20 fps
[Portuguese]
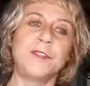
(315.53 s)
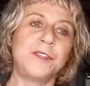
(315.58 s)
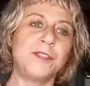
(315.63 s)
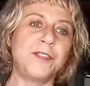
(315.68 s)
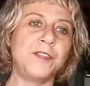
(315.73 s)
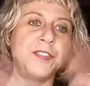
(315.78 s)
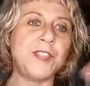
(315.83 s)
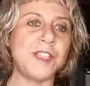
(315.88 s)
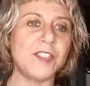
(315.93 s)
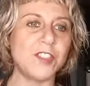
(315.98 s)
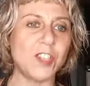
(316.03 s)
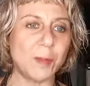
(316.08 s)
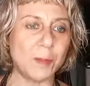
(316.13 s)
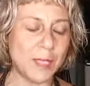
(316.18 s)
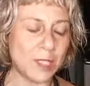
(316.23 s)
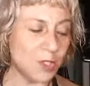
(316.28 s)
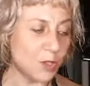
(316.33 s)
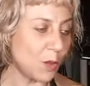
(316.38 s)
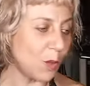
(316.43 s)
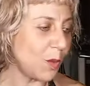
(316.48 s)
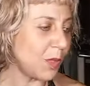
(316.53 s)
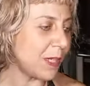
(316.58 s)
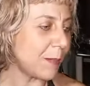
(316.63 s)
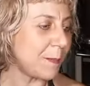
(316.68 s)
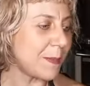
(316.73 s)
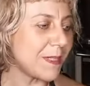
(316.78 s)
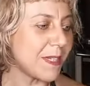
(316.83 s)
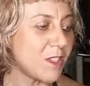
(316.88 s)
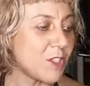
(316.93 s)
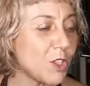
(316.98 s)
fim de Amazônia,
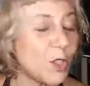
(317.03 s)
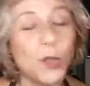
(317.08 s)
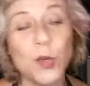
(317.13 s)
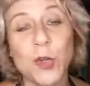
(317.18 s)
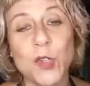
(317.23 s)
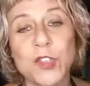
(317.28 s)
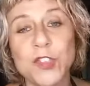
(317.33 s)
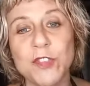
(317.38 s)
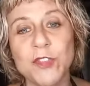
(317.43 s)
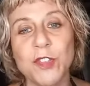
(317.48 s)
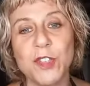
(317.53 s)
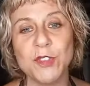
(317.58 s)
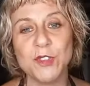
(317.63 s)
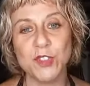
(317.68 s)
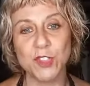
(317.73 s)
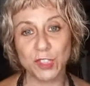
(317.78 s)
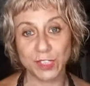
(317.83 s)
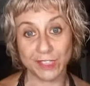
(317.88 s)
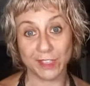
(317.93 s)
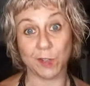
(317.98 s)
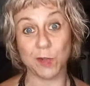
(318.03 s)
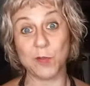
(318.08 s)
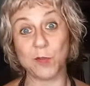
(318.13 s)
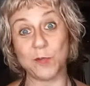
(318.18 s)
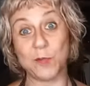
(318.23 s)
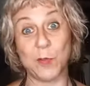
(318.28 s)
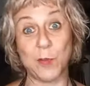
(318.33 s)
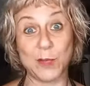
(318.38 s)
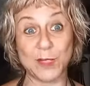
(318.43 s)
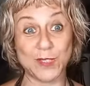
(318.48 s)
apesar de que hoje foi um dia
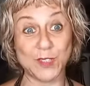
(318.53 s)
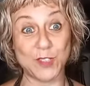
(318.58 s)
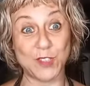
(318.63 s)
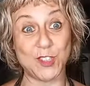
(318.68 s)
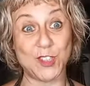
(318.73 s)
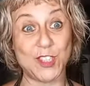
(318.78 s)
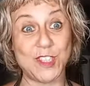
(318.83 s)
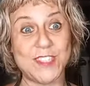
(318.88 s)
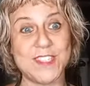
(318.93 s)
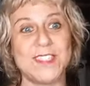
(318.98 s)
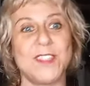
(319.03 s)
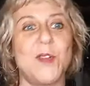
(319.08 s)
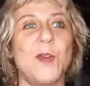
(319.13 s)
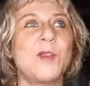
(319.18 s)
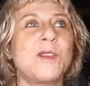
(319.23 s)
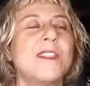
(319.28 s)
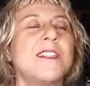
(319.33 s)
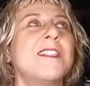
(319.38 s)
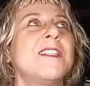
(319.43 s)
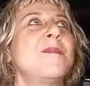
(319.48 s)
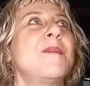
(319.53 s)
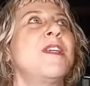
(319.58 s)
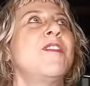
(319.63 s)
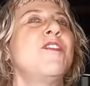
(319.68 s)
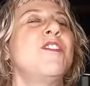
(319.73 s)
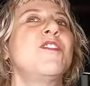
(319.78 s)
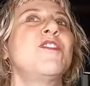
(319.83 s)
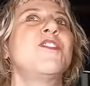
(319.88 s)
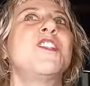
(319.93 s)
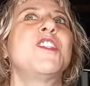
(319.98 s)
com boas notícias e ontem
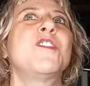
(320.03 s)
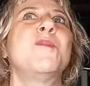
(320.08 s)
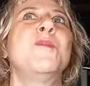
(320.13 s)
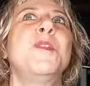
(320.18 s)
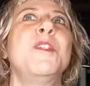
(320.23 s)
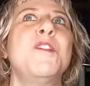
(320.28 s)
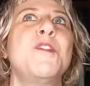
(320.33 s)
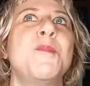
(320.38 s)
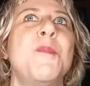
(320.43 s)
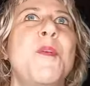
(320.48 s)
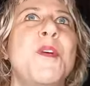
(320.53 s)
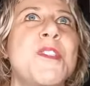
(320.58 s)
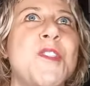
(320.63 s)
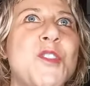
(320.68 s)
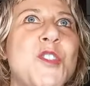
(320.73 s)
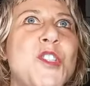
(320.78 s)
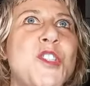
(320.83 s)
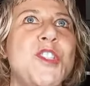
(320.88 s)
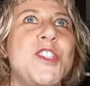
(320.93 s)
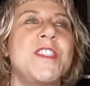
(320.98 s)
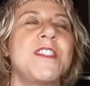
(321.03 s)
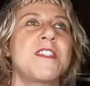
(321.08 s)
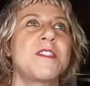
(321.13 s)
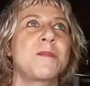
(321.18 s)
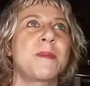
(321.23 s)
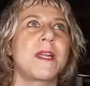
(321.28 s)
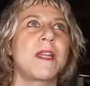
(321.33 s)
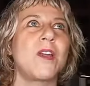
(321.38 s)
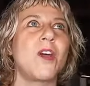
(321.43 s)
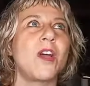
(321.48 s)
também foi um dia com muitas boas notícias
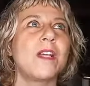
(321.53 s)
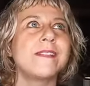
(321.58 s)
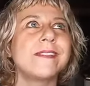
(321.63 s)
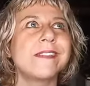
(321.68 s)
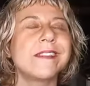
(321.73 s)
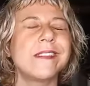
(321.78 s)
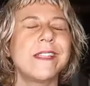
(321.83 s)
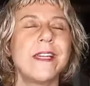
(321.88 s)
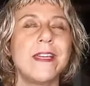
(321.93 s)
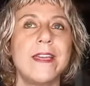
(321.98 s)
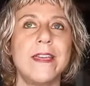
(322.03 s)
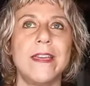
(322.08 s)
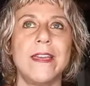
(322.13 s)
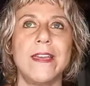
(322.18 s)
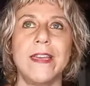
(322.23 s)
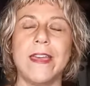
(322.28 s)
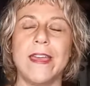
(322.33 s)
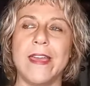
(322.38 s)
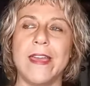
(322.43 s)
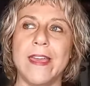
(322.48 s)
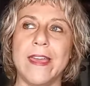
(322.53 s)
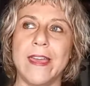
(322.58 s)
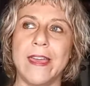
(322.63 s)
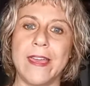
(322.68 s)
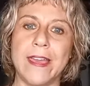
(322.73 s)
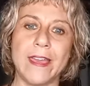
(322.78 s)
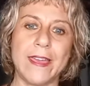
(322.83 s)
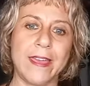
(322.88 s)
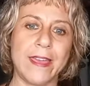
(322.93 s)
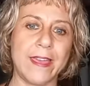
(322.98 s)
para nós,
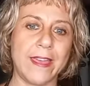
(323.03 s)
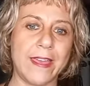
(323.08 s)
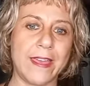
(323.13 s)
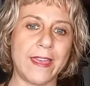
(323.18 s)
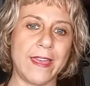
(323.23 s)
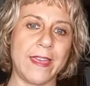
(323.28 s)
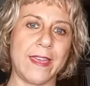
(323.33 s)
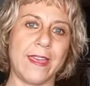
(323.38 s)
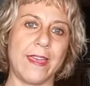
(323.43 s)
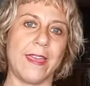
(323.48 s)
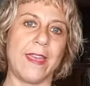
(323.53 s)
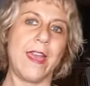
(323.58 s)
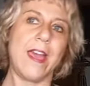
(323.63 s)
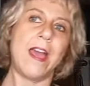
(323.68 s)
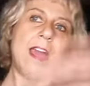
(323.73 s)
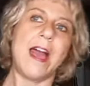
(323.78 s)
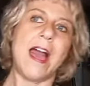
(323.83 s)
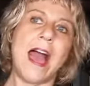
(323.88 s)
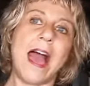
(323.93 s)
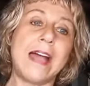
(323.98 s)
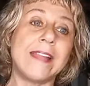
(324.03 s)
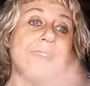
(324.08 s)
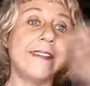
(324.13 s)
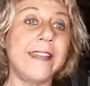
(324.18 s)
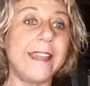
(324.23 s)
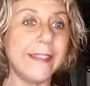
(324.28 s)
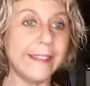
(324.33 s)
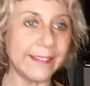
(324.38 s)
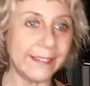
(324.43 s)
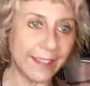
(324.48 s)
é, a
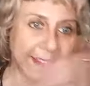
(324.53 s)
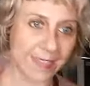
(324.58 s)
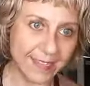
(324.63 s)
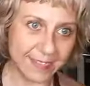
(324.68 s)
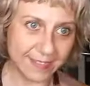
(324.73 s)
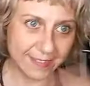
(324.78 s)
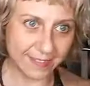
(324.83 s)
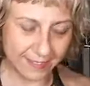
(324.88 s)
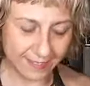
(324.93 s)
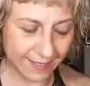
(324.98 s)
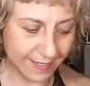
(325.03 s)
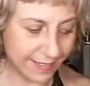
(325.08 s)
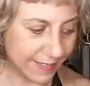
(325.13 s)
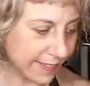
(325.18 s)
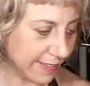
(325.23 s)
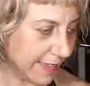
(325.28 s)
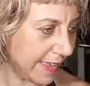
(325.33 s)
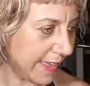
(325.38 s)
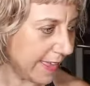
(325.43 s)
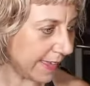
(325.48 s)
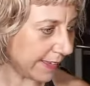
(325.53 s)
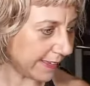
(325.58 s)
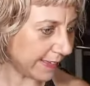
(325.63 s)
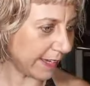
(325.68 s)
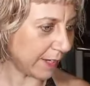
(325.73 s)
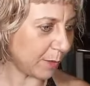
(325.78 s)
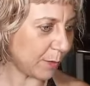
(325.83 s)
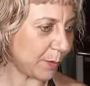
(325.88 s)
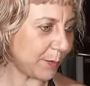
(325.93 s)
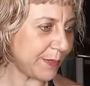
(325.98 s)
tendência é
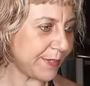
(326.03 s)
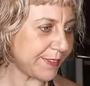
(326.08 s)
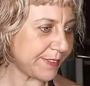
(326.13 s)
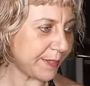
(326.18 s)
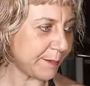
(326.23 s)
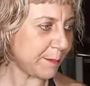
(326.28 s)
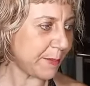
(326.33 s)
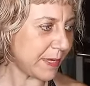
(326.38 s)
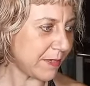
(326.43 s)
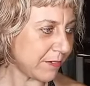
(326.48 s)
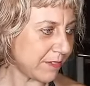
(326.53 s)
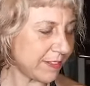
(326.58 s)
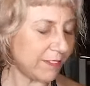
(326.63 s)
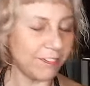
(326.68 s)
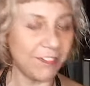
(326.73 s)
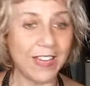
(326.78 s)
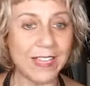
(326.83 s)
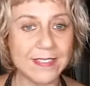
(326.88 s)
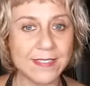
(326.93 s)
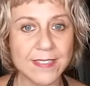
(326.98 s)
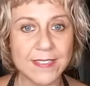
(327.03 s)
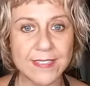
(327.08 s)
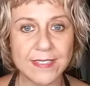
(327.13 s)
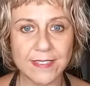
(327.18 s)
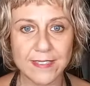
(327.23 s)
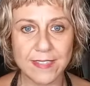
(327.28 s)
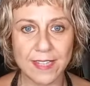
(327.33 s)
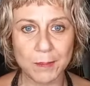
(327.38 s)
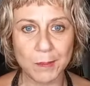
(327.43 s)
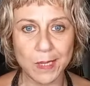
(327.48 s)
que a coisa meio que vá se
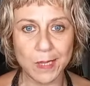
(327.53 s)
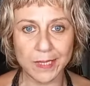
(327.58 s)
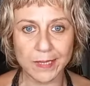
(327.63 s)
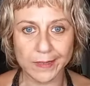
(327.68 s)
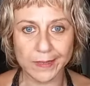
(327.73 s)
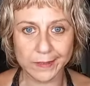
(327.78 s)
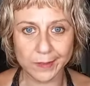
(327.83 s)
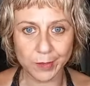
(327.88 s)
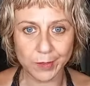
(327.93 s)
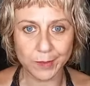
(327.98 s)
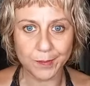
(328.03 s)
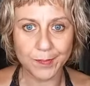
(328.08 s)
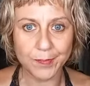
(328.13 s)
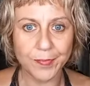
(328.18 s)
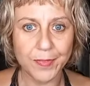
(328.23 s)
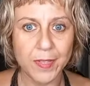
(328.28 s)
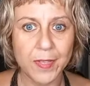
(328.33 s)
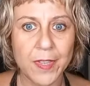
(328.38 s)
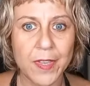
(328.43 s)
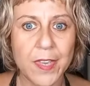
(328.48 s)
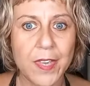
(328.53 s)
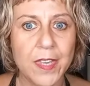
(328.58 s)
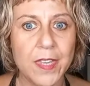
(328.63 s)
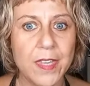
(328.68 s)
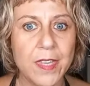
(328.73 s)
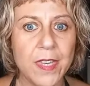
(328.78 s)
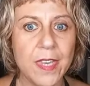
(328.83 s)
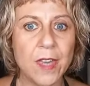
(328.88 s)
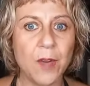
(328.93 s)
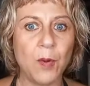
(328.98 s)
exterminando
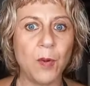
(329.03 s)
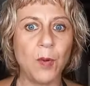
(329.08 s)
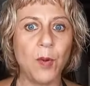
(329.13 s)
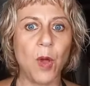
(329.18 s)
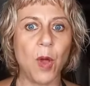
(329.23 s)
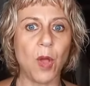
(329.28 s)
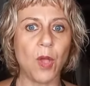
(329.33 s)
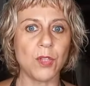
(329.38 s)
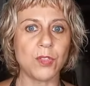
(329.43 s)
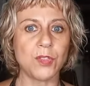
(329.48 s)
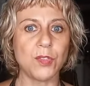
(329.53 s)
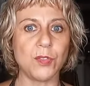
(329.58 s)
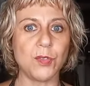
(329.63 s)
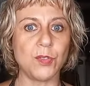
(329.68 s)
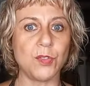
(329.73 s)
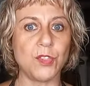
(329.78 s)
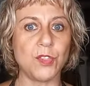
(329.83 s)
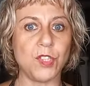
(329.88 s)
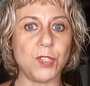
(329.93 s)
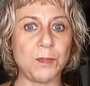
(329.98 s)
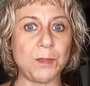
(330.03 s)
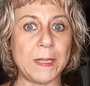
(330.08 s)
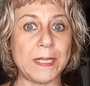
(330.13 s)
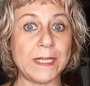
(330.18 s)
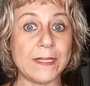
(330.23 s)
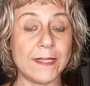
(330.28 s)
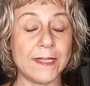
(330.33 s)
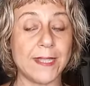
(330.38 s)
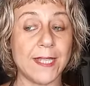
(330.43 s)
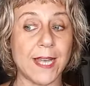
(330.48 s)
e eu gosto de
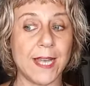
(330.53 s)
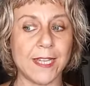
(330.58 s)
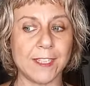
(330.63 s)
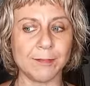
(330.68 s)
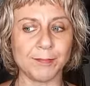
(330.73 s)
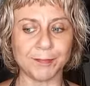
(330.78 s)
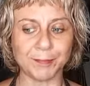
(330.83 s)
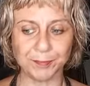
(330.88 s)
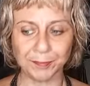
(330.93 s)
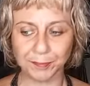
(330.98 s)
pensar